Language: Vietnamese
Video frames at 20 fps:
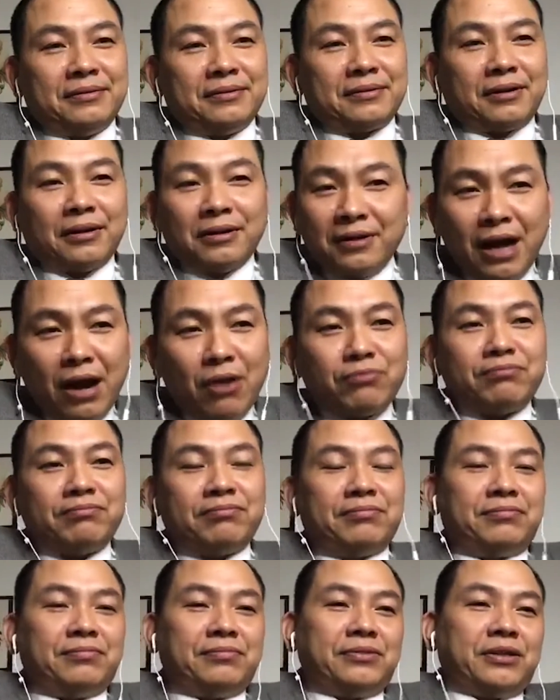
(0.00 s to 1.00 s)
cứ động
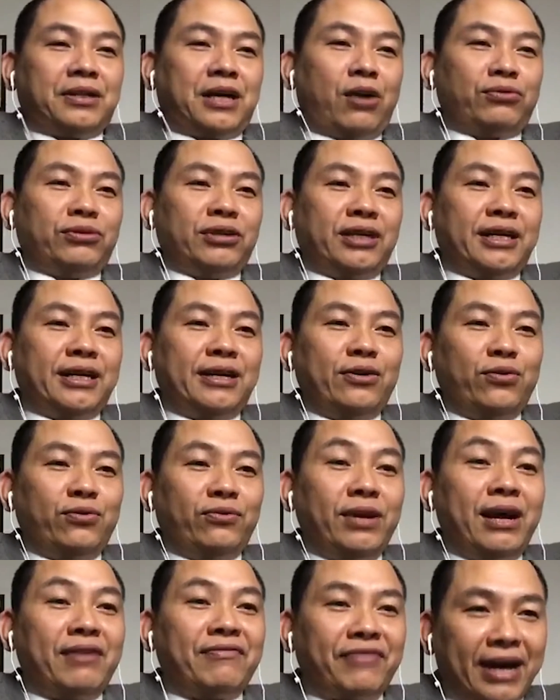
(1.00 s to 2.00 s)
không thực hiện
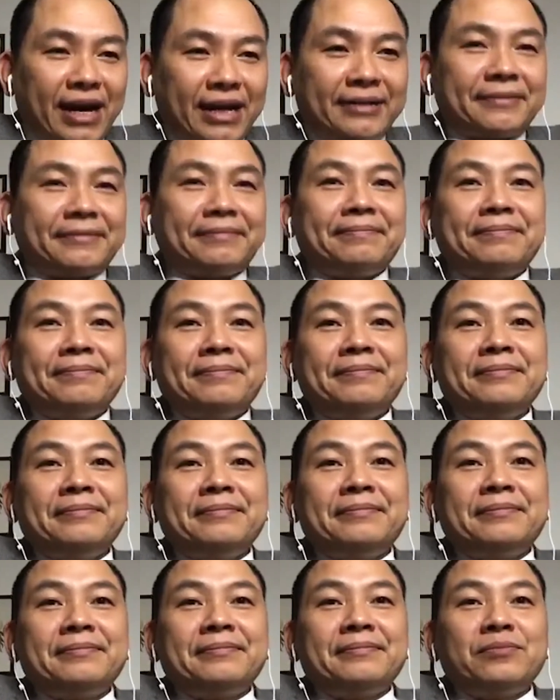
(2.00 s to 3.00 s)
đúng là phạt.
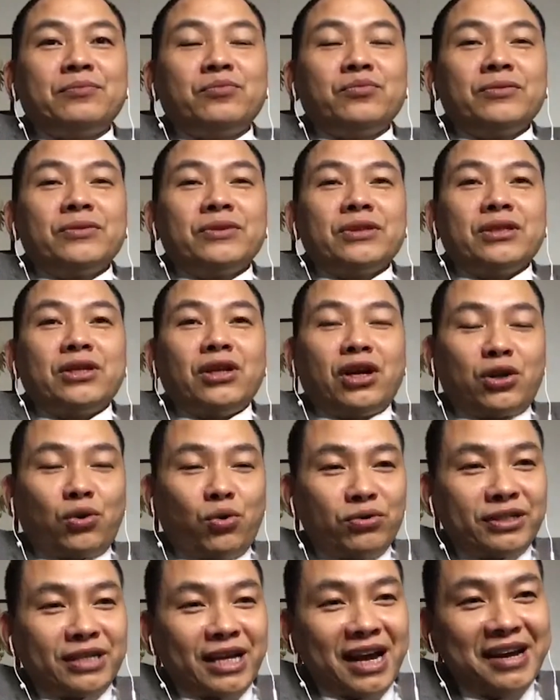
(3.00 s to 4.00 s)
Nó
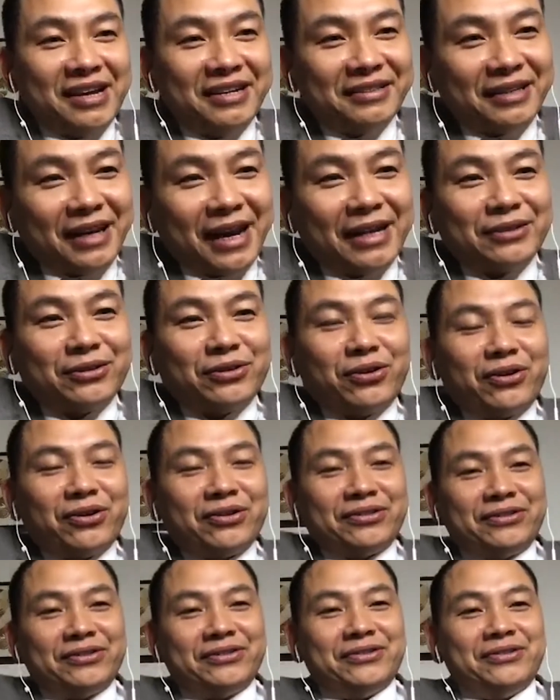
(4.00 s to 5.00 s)
cũng sẽ hình thành thôi,
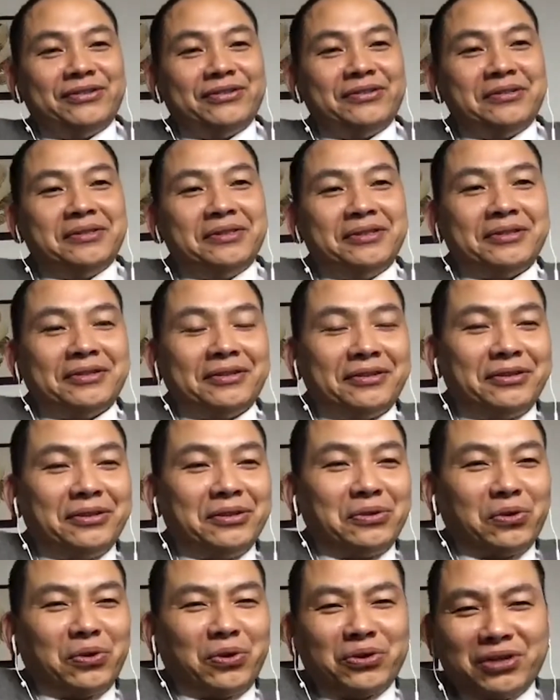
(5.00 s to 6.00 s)

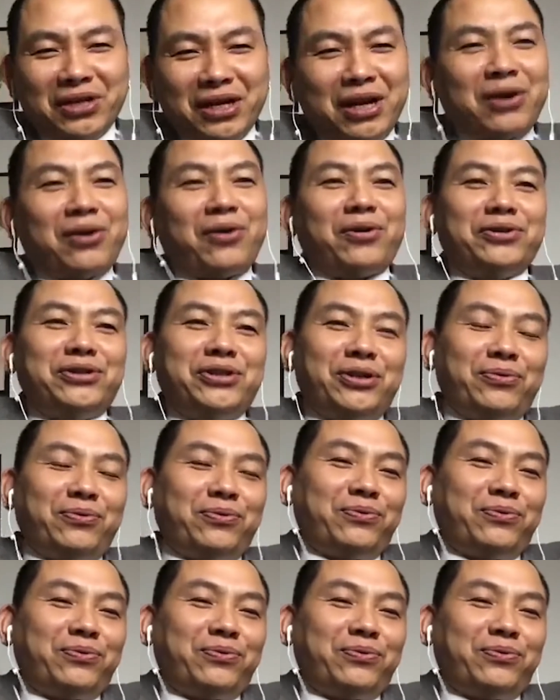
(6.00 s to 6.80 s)
nhưng nó rất là khó chịu.